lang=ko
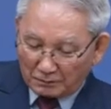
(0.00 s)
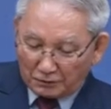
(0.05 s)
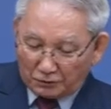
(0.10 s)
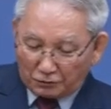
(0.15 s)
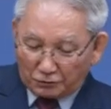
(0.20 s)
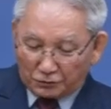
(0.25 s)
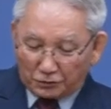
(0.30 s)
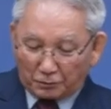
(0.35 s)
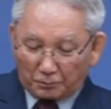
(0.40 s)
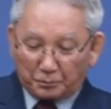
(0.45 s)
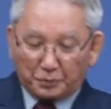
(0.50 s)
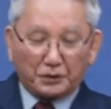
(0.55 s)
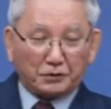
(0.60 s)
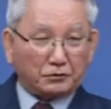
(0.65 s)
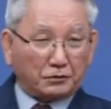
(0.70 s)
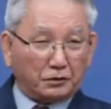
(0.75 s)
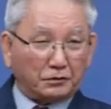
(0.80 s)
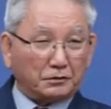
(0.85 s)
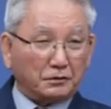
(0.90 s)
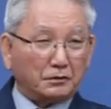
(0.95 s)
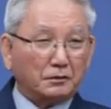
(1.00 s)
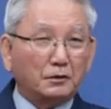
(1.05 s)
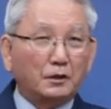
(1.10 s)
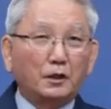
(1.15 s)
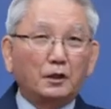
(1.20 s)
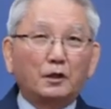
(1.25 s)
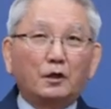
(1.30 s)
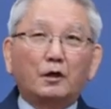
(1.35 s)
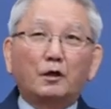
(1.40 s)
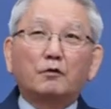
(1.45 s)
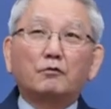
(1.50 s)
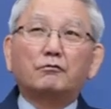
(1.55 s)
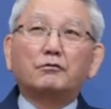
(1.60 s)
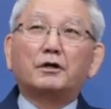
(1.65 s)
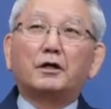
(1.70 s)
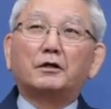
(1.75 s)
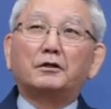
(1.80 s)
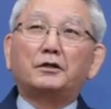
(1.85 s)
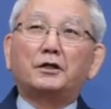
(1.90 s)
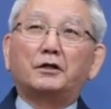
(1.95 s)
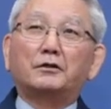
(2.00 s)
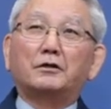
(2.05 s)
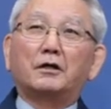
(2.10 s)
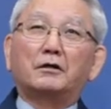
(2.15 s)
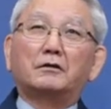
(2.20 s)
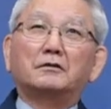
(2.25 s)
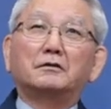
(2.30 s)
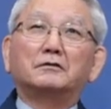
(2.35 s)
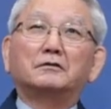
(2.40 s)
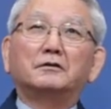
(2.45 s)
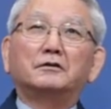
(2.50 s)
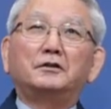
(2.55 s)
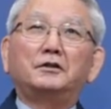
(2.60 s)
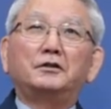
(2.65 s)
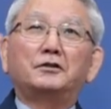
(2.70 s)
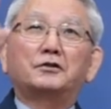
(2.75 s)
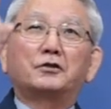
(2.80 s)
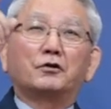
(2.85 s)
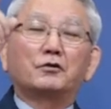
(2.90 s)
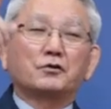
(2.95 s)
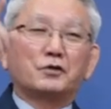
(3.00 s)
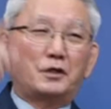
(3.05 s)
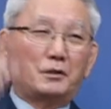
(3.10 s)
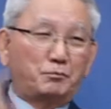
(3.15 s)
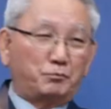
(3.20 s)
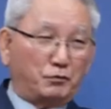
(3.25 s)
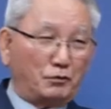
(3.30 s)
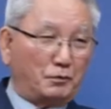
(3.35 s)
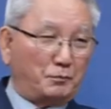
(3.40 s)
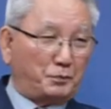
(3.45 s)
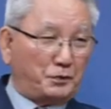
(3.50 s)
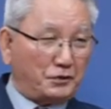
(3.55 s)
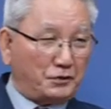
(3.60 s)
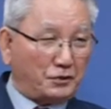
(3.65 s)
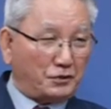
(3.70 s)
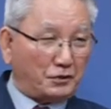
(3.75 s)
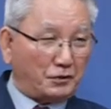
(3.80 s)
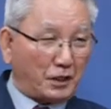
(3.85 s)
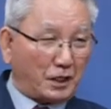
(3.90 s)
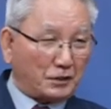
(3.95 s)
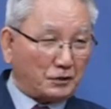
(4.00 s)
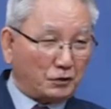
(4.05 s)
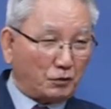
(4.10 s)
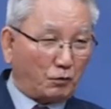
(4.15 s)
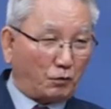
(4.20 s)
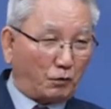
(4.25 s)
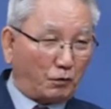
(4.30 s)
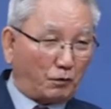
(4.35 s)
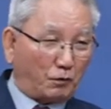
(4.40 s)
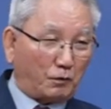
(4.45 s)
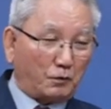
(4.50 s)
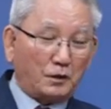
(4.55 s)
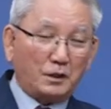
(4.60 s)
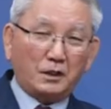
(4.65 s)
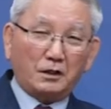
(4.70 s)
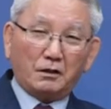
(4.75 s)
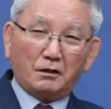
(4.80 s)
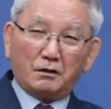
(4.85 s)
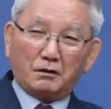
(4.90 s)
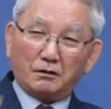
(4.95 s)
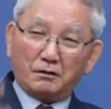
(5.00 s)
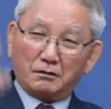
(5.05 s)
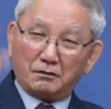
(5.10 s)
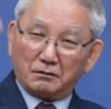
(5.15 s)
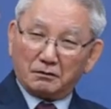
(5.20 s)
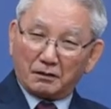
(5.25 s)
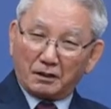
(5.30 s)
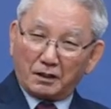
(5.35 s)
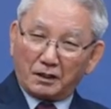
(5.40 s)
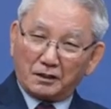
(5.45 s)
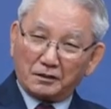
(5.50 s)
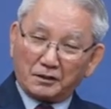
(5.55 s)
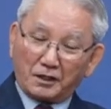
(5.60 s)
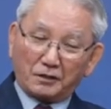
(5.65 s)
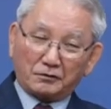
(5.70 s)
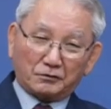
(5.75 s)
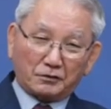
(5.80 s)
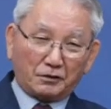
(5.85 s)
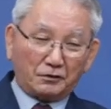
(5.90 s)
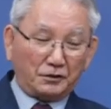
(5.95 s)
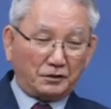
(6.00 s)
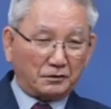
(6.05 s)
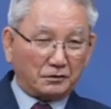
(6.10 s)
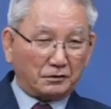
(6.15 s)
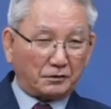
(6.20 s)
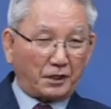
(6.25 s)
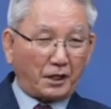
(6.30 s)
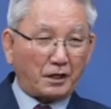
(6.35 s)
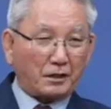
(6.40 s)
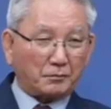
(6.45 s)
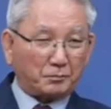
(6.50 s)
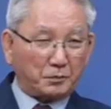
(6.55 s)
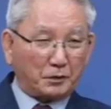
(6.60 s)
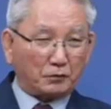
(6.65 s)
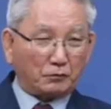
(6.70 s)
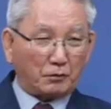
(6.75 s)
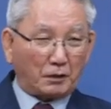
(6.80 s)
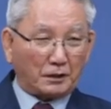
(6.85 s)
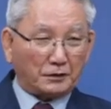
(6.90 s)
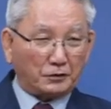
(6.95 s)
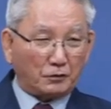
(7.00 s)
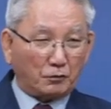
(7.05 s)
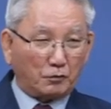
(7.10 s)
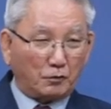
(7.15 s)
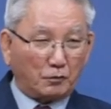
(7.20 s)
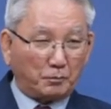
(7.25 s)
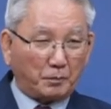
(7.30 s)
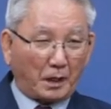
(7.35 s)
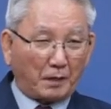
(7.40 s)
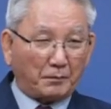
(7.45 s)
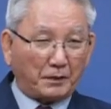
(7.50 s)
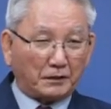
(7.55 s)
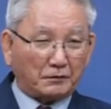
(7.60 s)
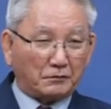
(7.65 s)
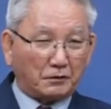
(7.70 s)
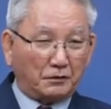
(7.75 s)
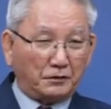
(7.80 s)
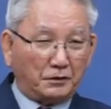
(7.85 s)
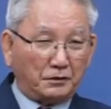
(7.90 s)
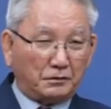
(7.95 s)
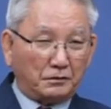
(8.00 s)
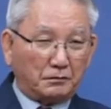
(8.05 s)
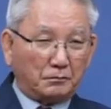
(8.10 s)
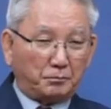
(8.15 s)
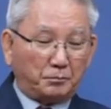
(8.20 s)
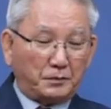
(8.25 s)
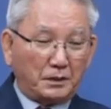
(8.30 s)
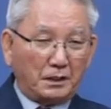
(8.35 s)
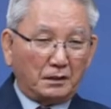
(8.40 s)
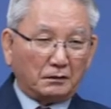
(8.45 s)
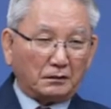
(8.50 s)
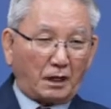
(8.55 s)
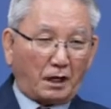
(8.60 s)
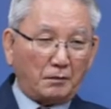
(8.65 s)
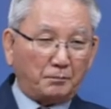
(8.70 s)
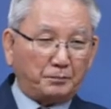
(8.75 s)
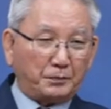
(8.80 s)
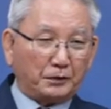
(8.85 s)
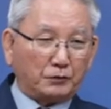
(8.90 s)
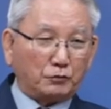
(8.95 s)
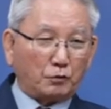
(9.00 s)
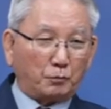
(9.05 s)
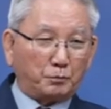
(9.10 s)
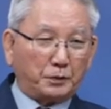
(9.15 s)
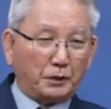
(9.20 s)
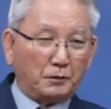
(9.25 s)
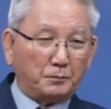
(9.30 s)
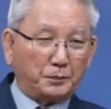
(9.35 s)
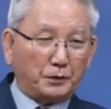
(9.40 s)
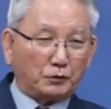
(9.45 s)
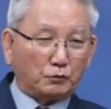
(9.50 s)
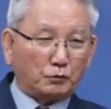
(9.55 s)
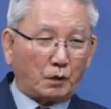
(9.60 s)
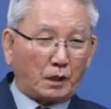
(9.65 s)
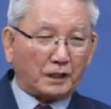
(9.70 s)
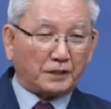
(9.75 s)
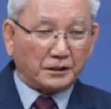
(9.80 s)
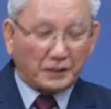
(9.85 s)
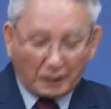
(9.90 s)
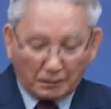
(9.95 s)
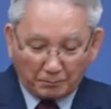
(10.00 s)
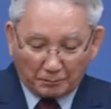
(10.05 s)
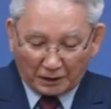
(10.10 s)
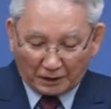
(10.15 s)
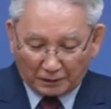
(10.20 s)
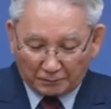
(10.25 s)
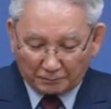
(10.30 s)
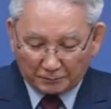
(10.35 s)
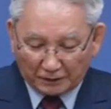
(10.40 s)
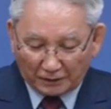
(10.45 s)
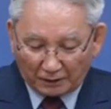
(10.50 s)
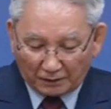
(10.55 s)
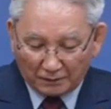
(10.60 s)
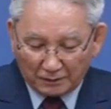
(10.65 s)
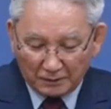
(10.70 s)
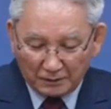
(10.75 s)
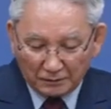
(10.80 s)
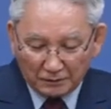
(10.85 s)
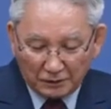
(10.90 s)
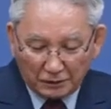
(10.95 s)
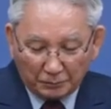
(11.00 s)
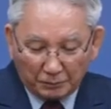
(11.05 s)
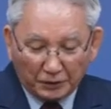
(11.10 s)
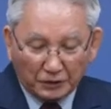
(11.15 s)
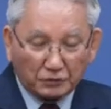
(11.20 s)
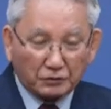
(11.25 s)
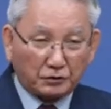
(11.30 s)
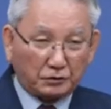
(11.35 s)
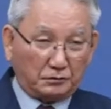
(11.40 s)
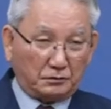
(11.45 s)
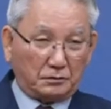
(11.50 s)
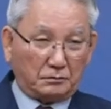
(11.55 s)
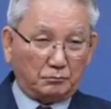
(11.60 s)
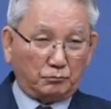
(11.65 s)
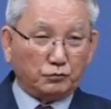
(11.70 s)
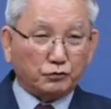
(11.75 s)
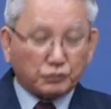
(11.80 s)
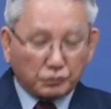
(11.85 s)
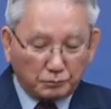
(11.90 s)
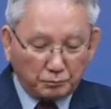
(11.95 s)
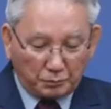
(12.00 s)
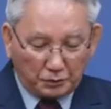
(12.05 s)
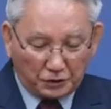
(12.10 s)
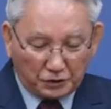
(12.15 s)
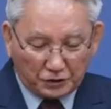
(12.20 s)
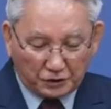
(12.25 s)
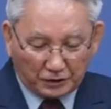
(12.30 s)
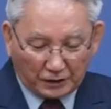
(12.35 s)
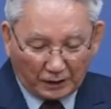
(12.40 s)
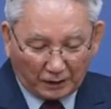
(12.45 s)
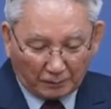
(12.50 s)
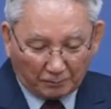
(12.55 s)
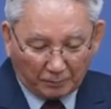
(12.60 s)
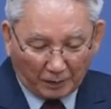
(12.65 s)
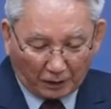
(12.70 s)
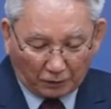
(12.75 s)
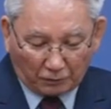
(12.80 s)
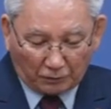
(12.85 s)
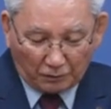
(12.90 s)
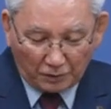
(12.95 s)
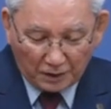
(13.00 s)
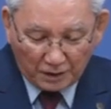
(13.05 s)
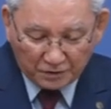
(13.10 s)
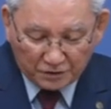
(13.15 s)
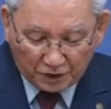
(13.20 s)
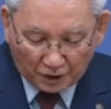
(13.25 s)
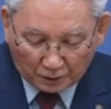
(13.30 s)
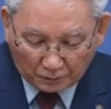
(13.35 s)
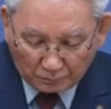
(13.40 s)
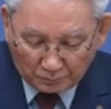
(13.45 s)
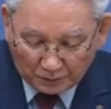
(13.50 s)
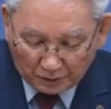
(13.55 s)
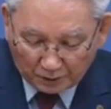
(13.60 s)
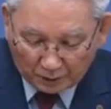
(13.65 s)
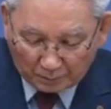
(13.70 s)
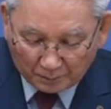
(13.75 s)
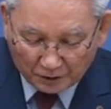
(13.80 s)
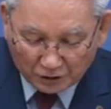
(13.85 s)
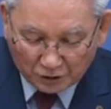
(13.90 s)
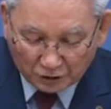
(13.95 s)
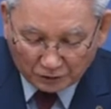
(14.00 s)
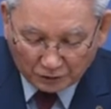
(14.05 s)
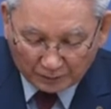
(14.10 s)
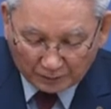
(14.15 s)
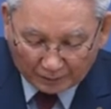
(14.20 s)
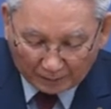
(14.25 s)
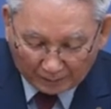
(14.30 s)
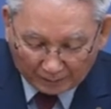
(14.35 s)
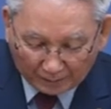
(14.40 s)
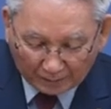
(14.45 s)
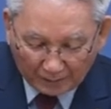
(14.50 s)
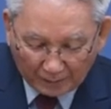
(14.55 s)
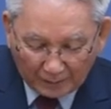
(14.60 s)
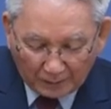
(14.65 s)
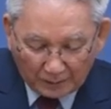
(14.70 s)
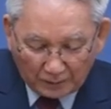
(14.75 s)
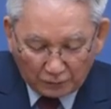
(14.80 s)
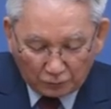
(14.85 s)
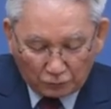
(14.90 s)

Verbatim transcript: 여기서 빛은 우리가 얘기하는 이 전기불 빛이 아니고 어? 하늘에 떠 있는 태양빛도 아니고 밤에 떠 있는 달빛도 별빛도 아니란 말입니다. 이 빛은 무슨 빛이냐? 바로 생명의 빛인데